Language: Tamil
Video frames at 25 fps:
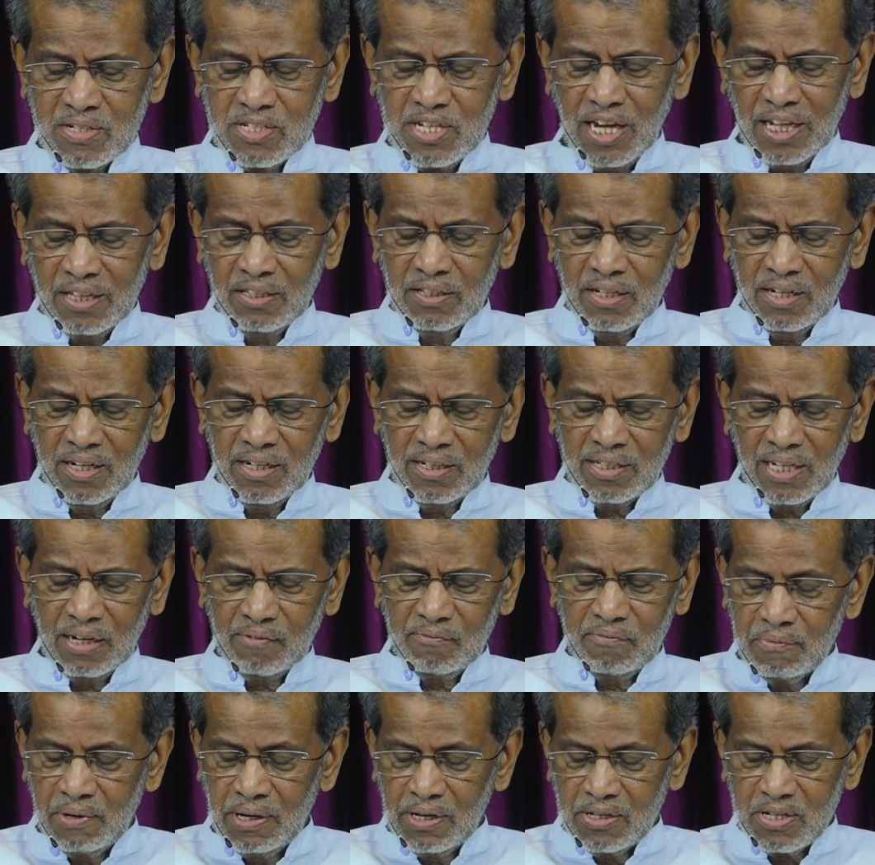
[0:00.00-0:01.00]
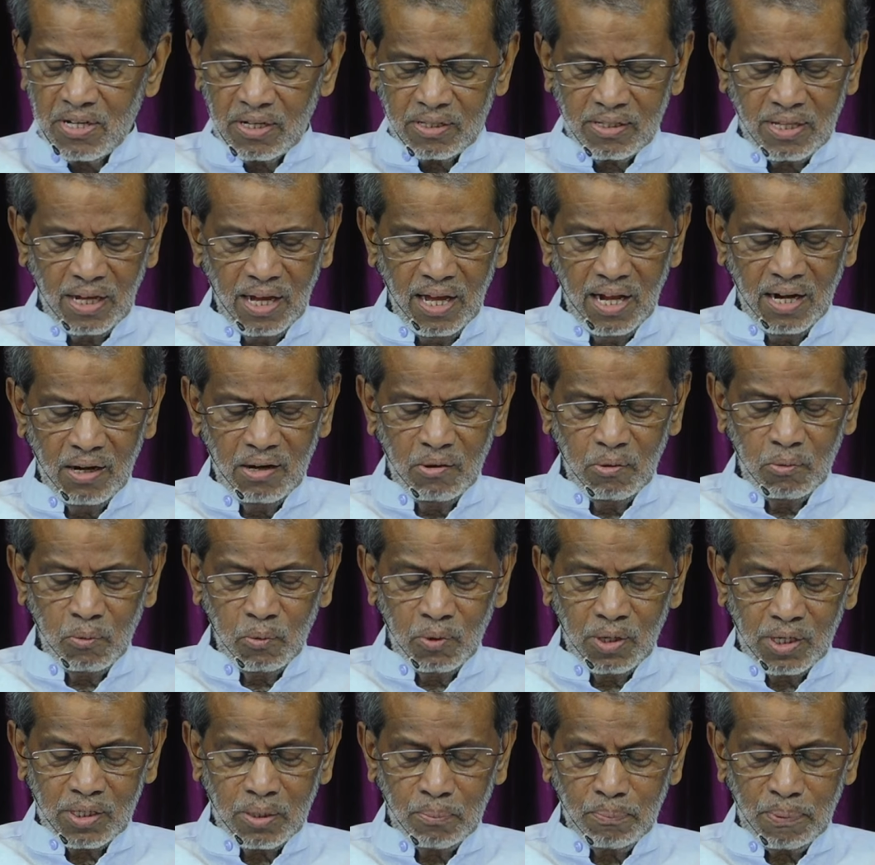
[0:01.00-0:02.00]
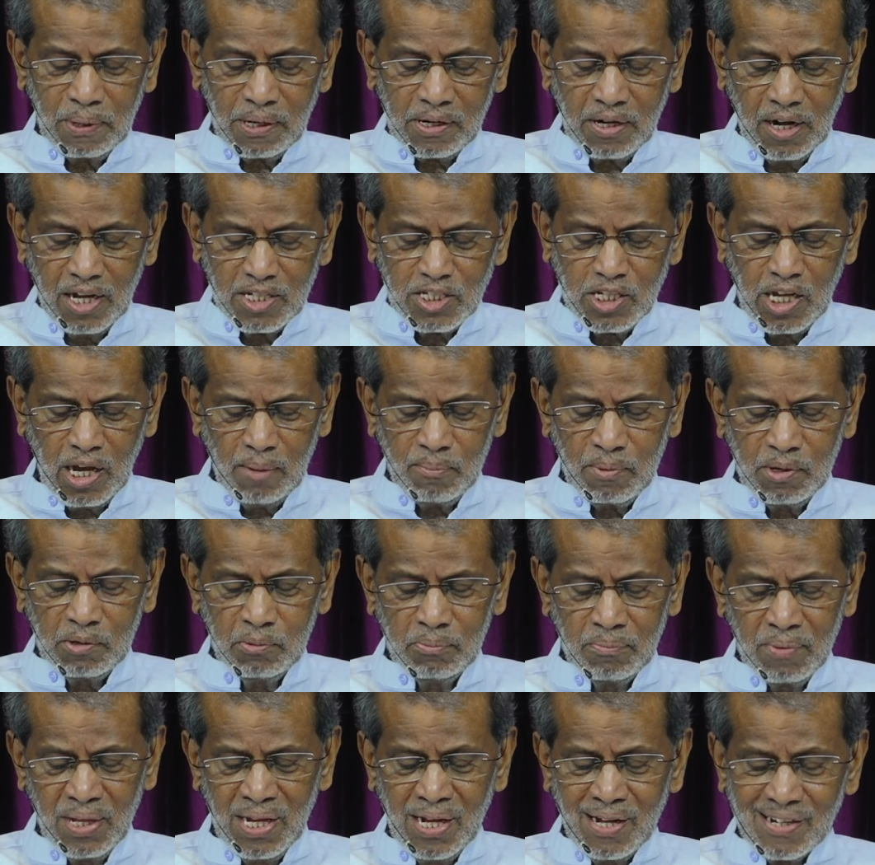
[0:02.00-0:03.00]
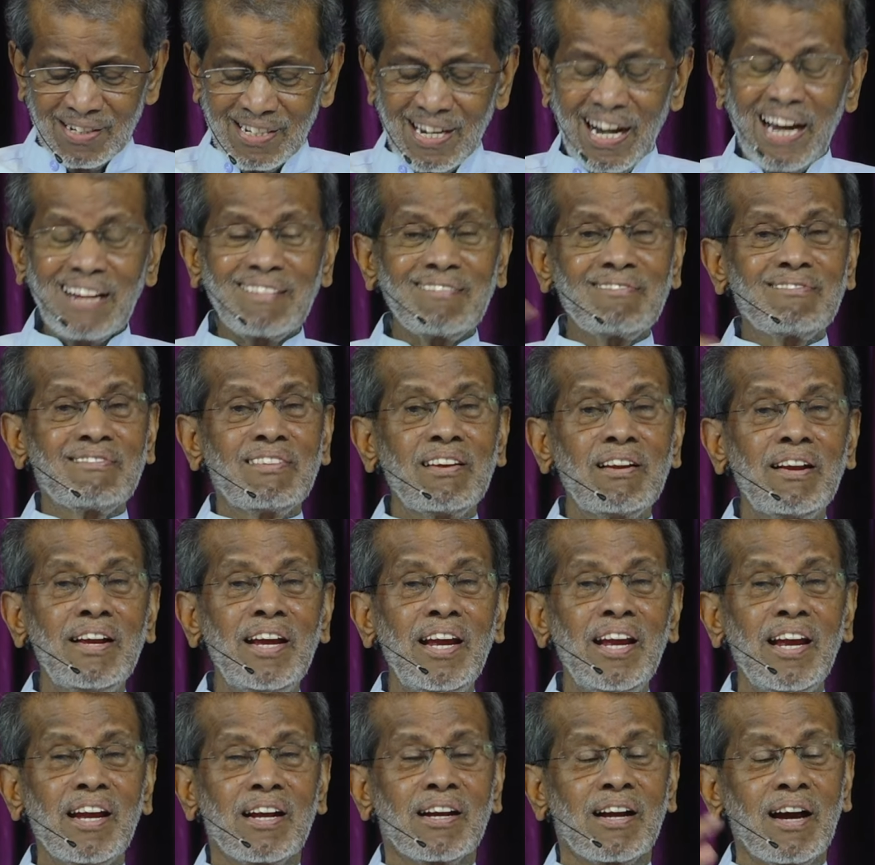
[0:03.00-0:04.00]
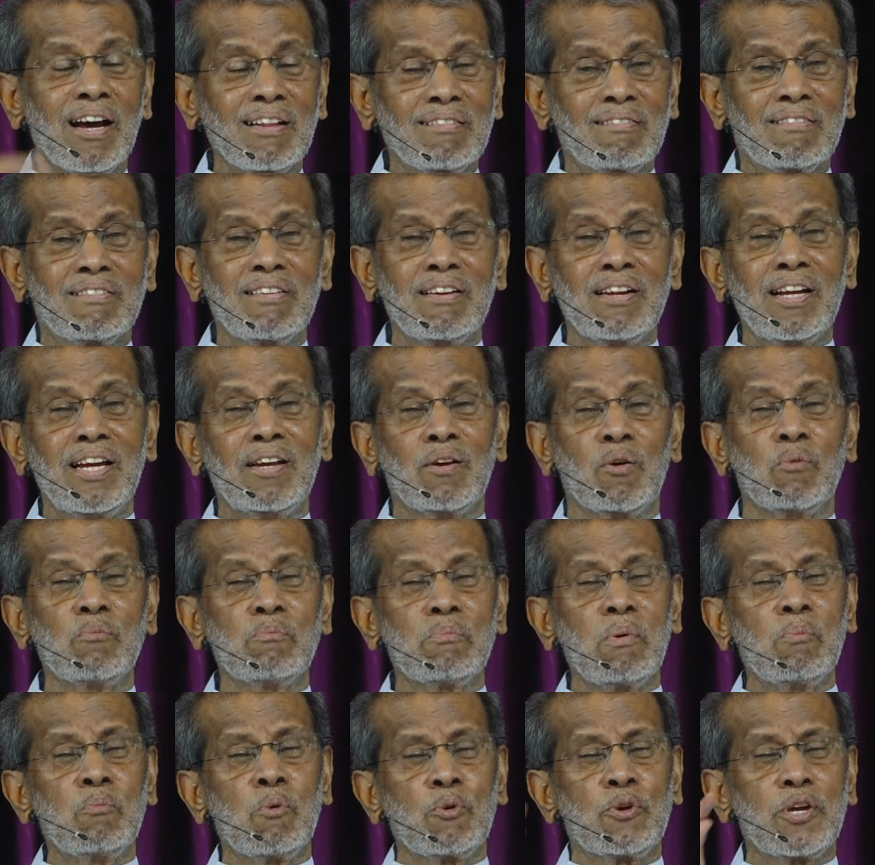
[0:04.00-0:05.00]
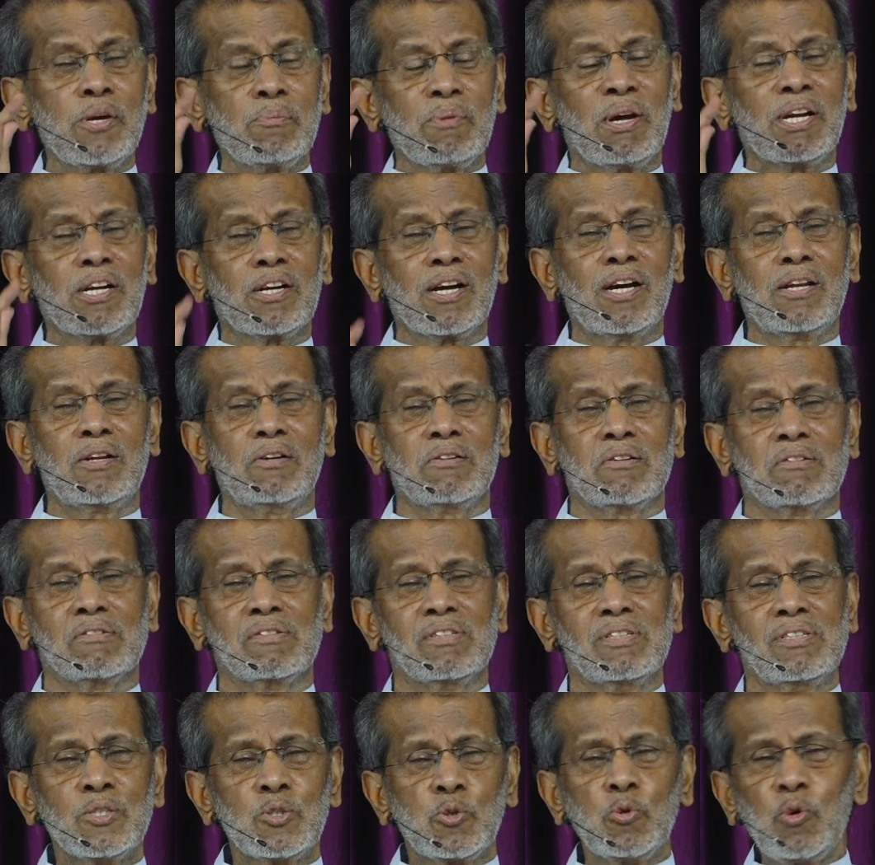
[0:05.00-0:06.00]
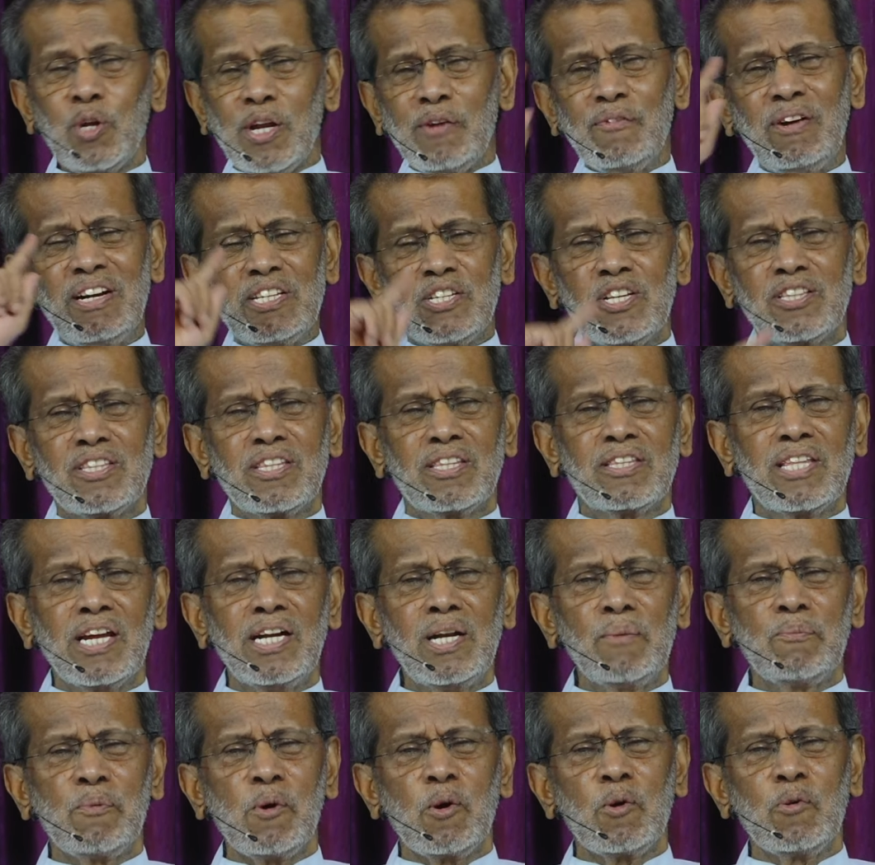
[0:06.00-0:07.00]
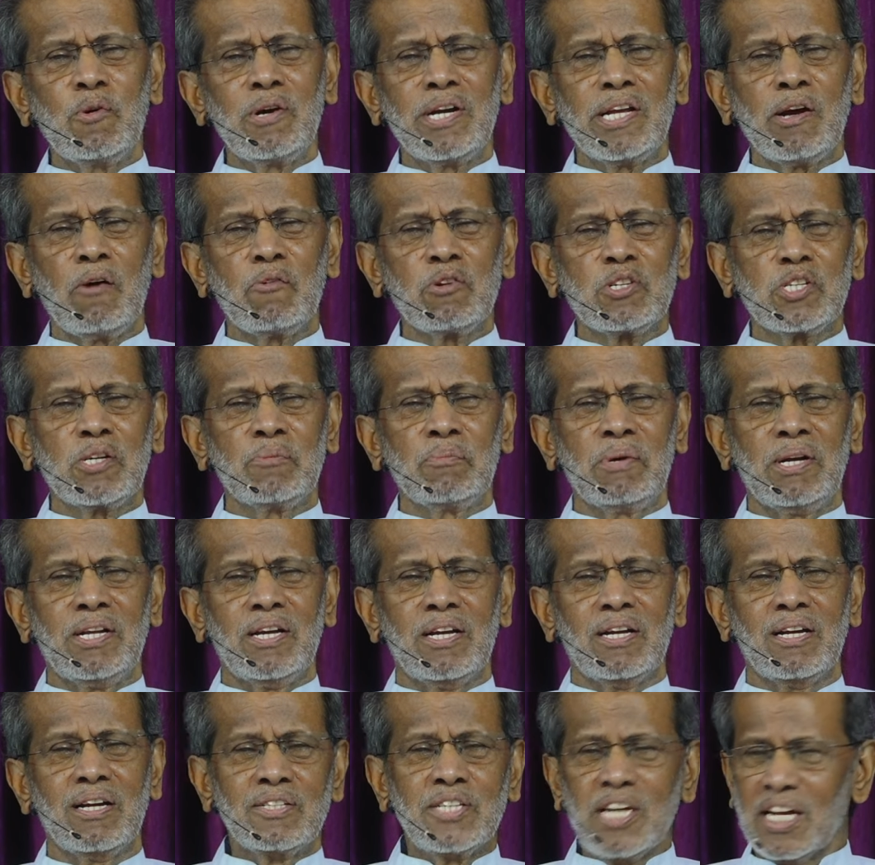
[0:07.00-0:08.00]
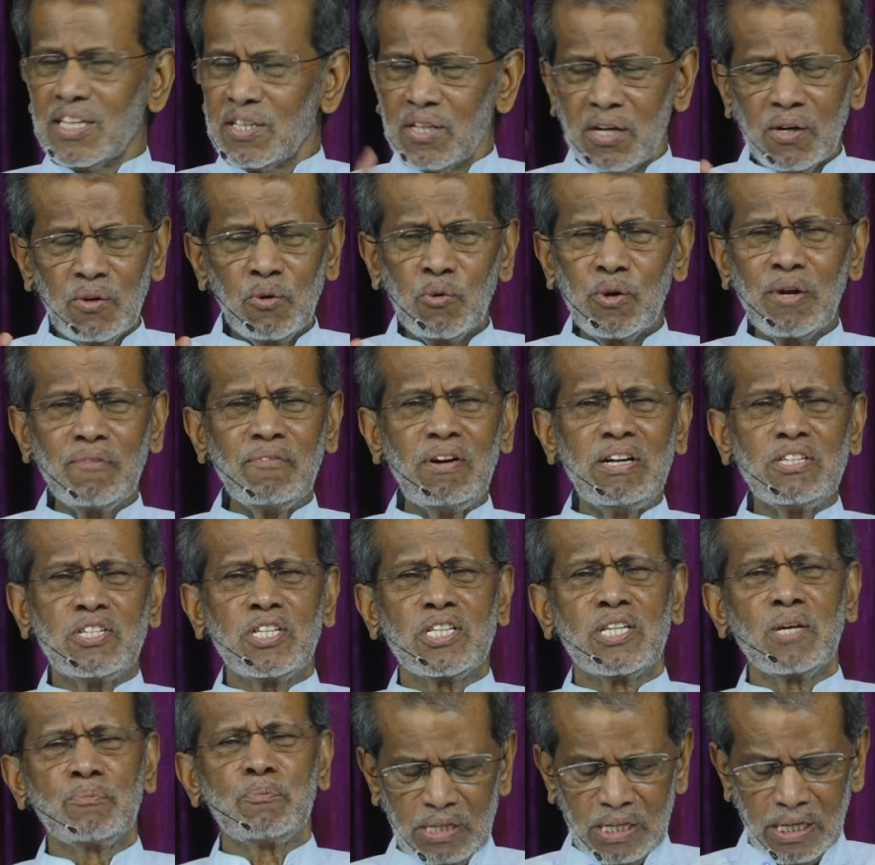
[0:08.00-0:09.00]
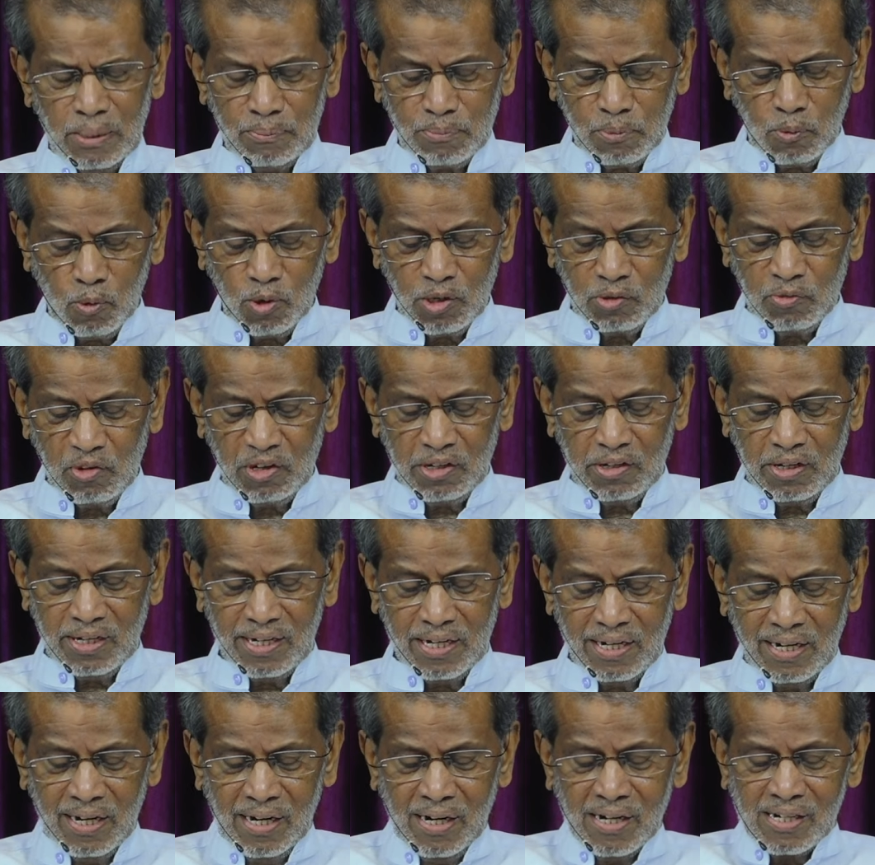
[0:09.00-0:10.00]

சந்திரன் தன் வெளிச்சத்தால் உனக்கு பிரகாசியாமலும் கர்த்தரே கர்த்தரே ரொம்ப முக்கியமான காரியம் சூரிய வெளிச்சத்தை தேடி போக வேண்டிய அவசியம் இல்லை சந்திரனுடைய வெளிச்சத்தை தேடி போக வேண்டியதில்ல